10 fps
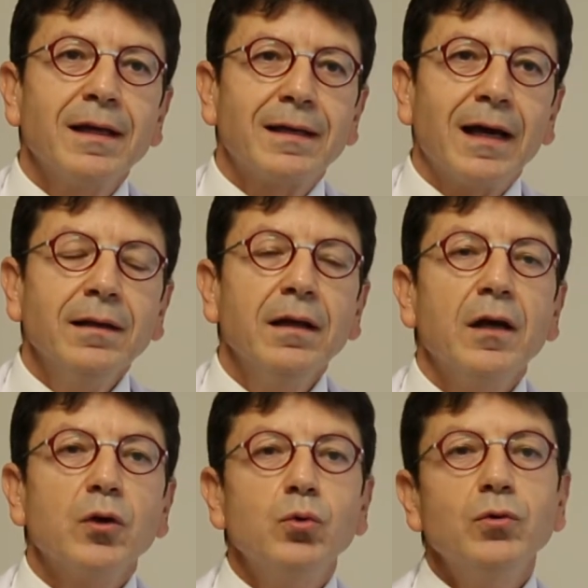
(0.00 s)
iken
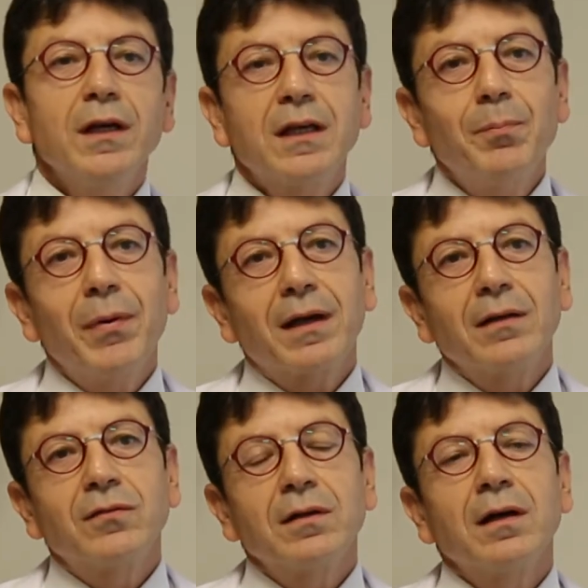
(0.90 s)
günde iki
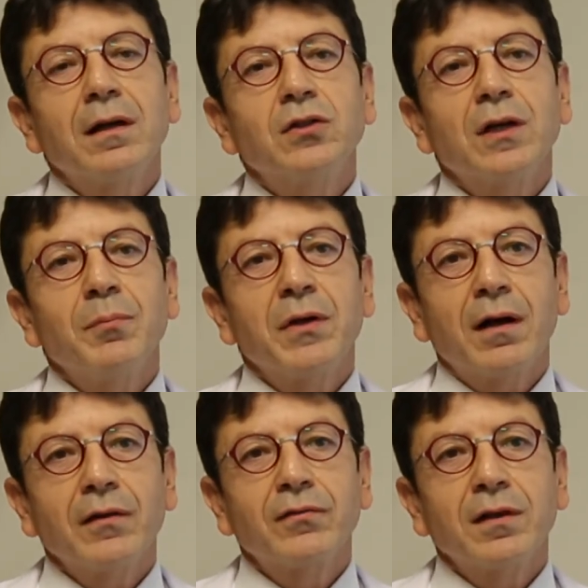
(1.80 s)
paket sigara içen bir
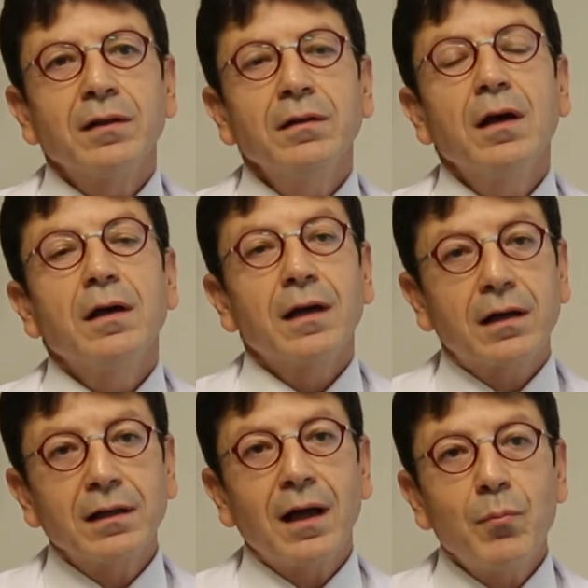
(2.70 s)
hastanın
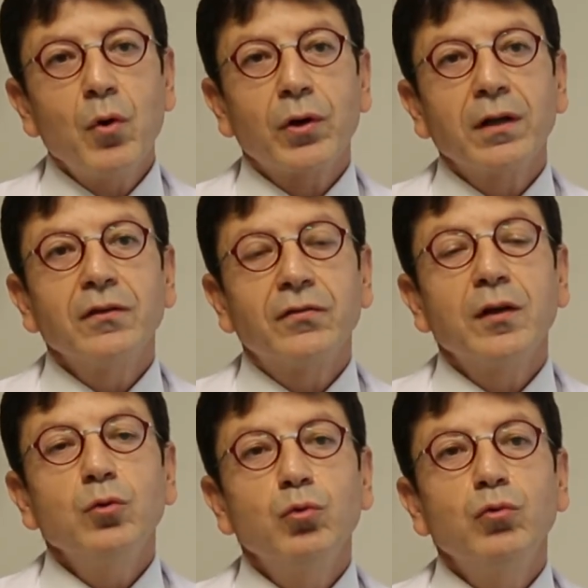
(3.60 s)
yakalanma oranı
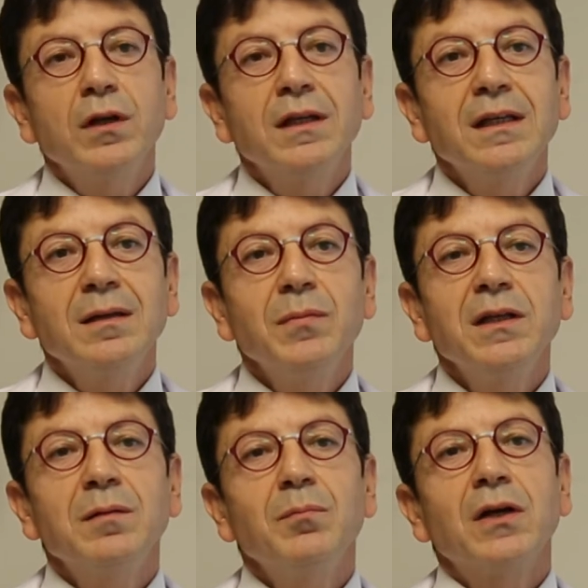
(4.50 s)
ise
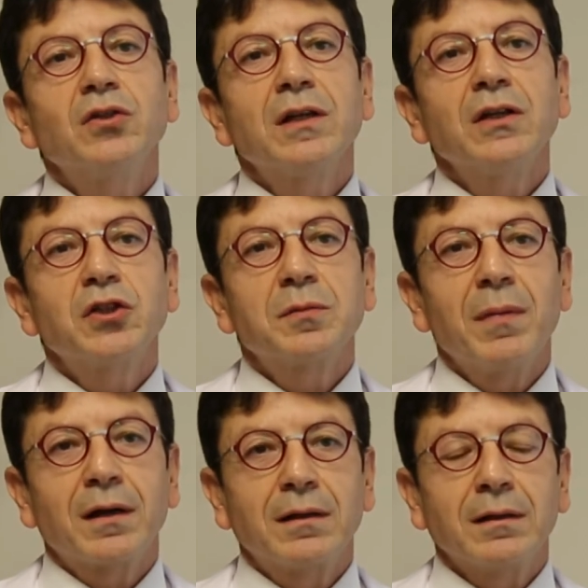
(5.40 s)
%20-25'lere
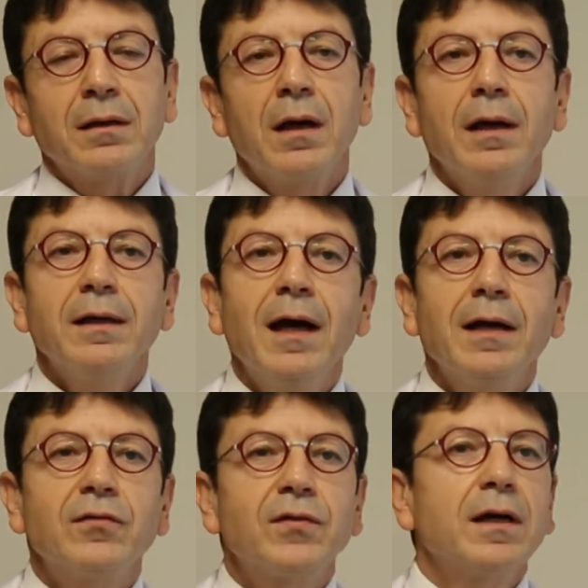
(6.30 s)
çıkmaktadır.
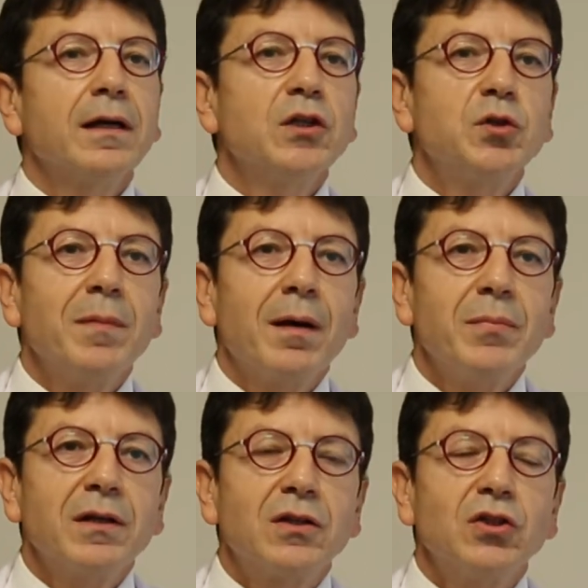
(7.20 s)
Yani sigara
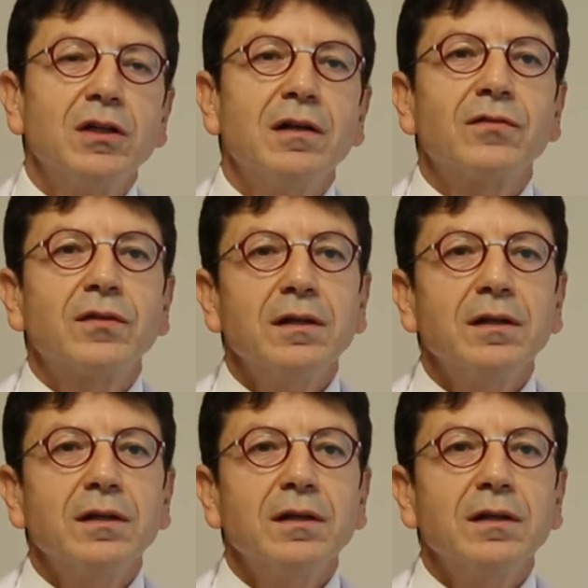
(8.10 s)
içmeyen bir kişiyle